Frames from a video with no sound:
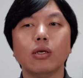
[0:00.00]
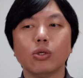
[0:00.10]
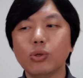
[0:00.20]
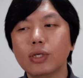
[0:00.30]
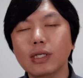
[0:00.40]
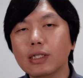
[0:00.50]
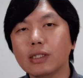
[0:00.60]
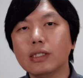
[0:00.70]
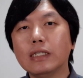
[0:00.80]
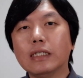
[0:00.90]
所以这
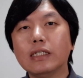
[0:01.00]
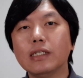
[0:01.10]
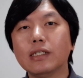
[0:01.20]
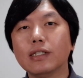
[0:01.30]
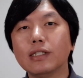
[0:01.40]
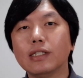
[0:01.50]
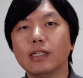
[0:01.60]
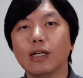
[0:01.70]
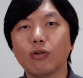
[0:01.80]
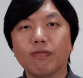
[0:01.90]
些这些汽车
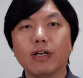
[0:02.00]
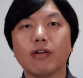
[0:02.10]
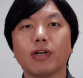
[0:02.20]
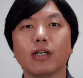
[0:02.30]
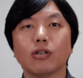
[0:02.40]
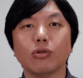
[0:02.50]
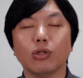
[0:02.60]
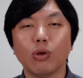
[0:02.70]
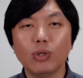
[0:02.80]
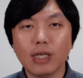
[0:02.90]
企业都非常非常着急，
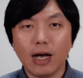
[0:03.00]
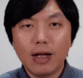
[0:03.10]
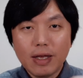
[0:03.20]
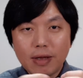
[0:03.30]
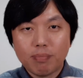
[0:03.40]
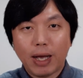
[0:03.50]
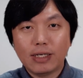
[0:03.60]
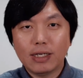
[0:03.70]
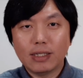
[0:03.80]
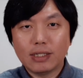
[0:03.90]
都想把
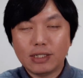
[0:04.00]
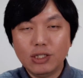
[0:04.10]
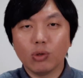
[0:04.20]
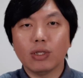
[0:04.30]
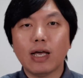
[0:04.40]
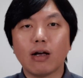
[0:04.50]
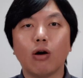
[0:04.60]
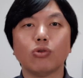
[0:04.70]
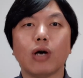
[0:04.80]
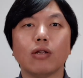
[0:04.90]
这个仅有的蛋
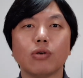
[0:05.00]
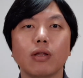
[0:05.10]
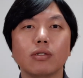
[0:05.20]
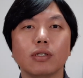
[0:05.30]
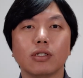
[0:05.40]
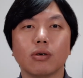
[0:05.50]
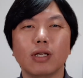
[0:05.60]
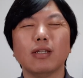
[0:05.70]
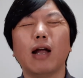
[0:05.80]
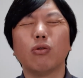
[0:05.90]
糕抓抓到自己手里，
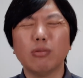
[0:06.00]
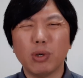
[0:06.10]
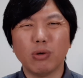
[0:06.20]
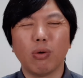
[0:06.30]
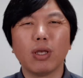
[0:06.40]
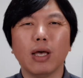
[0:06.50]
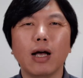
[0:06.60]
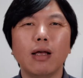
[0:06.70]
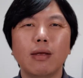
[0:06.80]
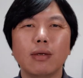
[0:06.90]
但哪有那么容易啊？